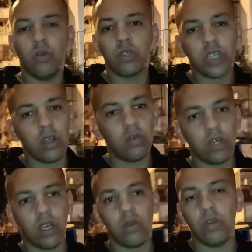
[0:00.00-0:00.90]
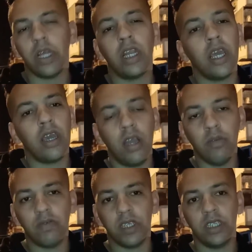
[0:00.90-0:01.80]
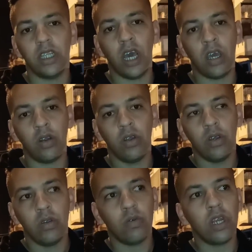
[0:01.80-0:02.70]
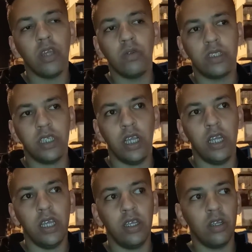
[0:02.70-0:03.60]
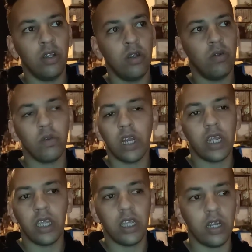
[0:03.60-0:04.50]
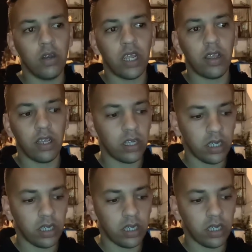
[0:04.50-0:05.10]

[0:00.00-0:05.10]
واش غنقول لك اخويا الله يرحمه في هذا النهار والله يوسع عليه والله ي... الله يغ...